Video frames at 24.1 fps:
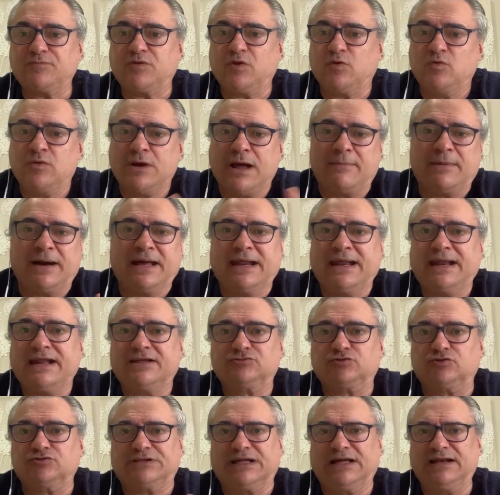una manera
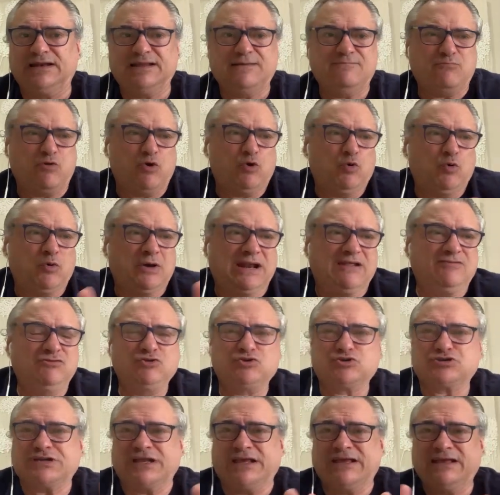total,
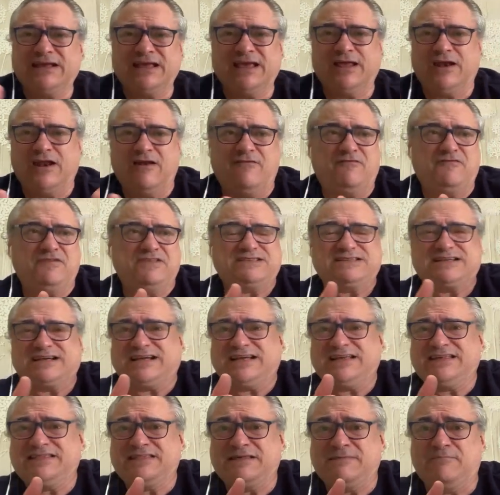involucrándose en el
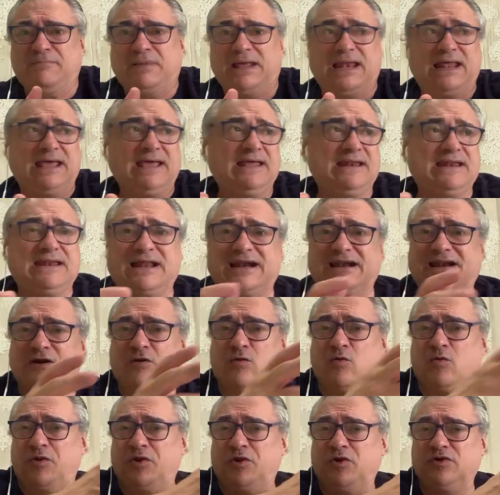fichaje de Dembélé, en las
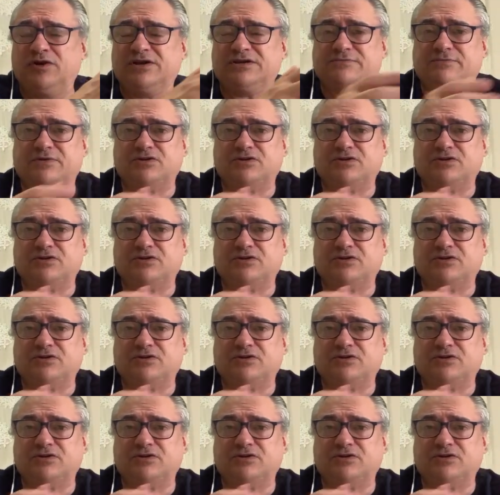reuniones.